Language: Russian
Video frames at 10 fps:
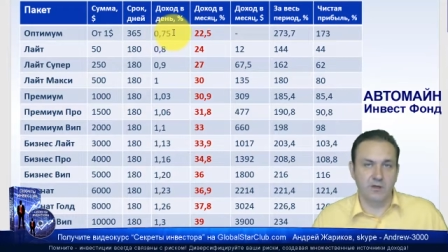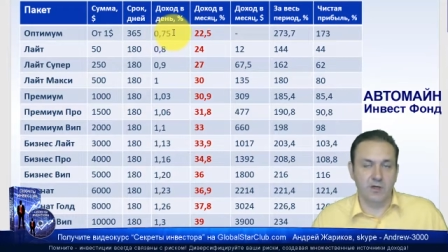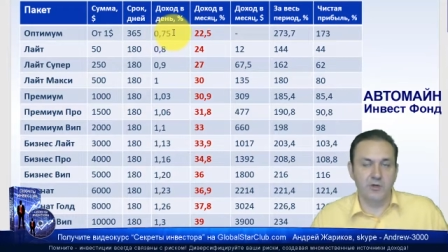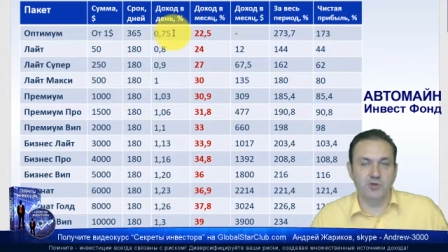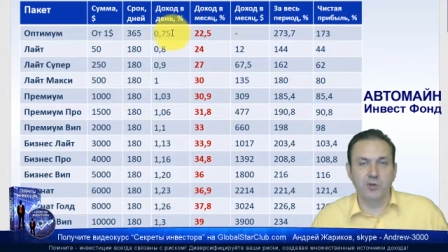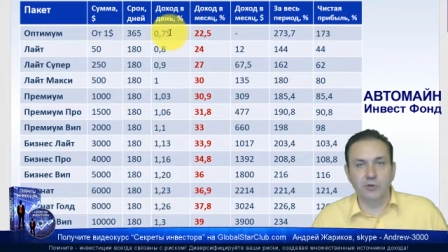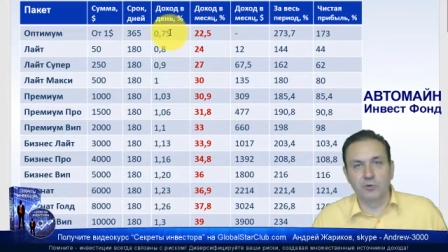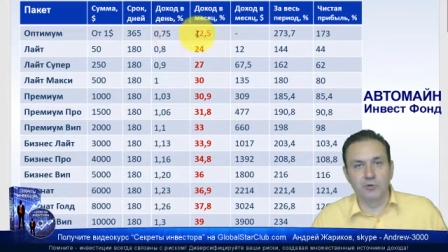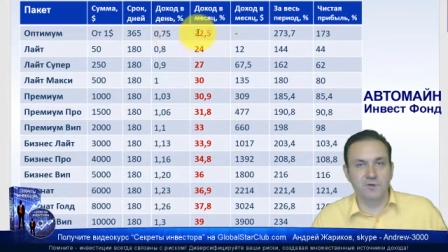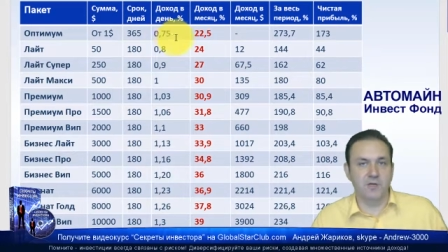Конечно,
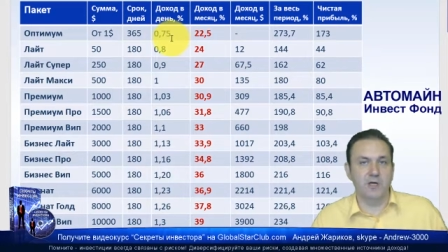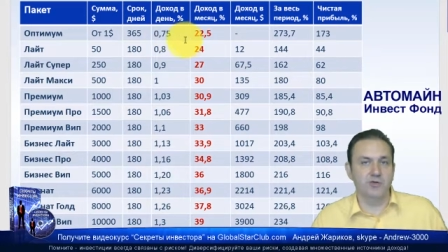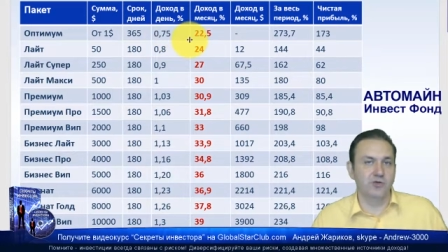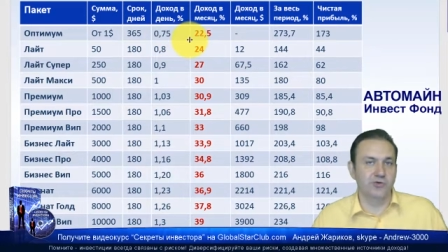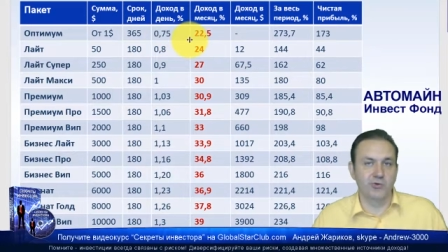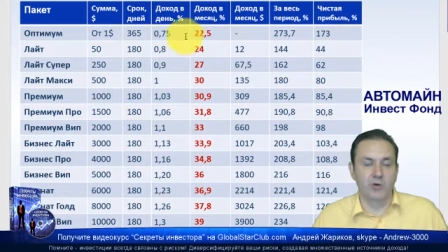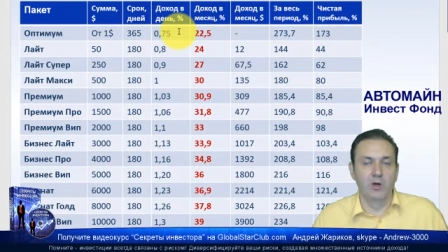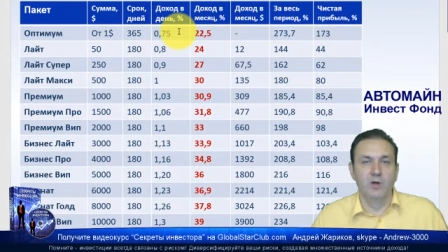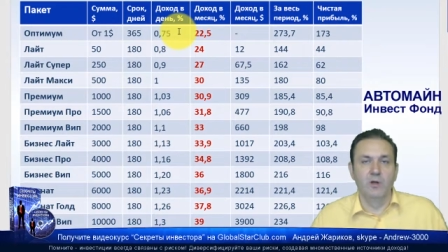кто-то скажет, что